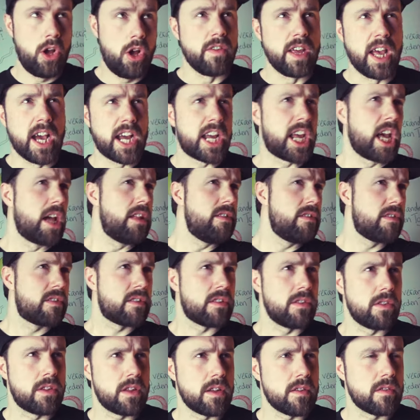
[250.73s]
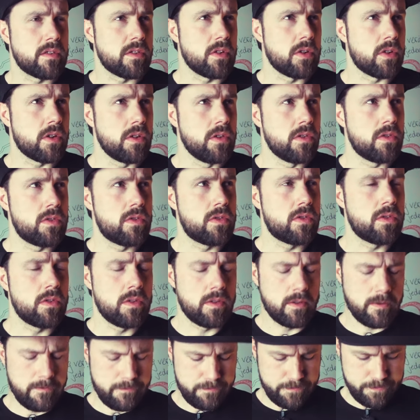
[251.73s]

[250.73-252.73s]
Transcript: und wie ergänzend das doch ist.